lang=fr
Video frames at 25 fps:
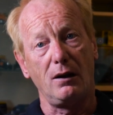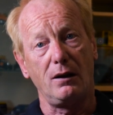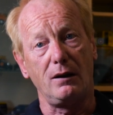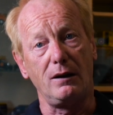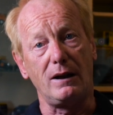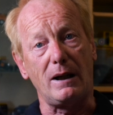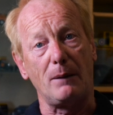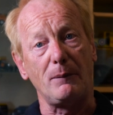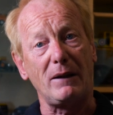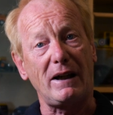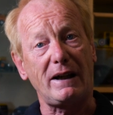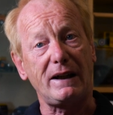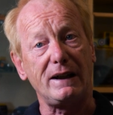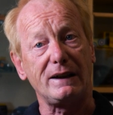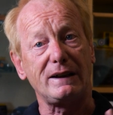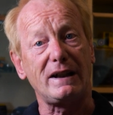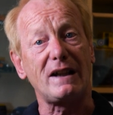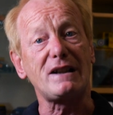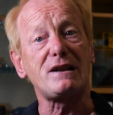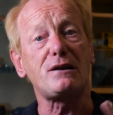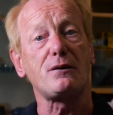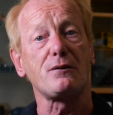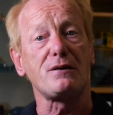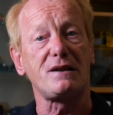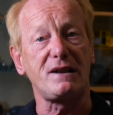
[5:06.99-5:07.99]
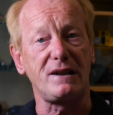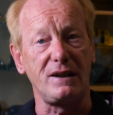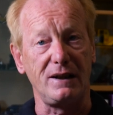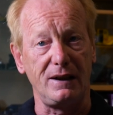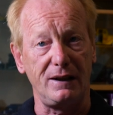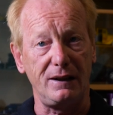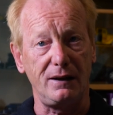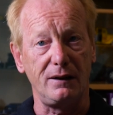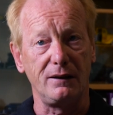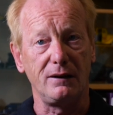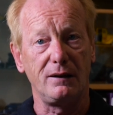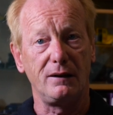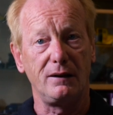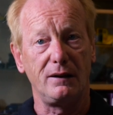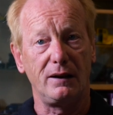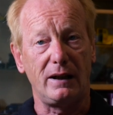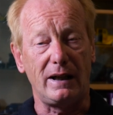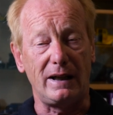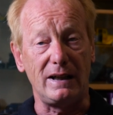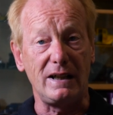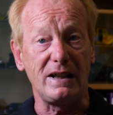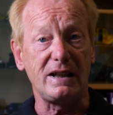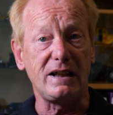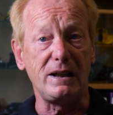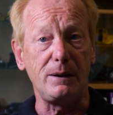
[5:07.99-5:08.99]
la marque est associée
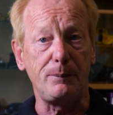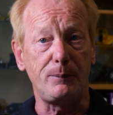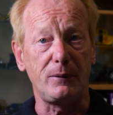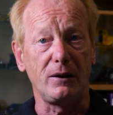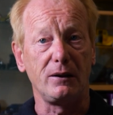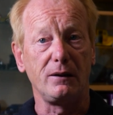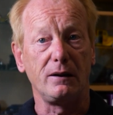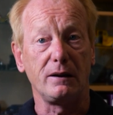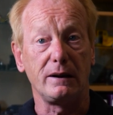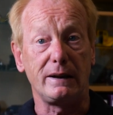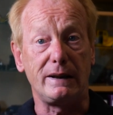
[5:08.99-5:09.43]
à l'équipe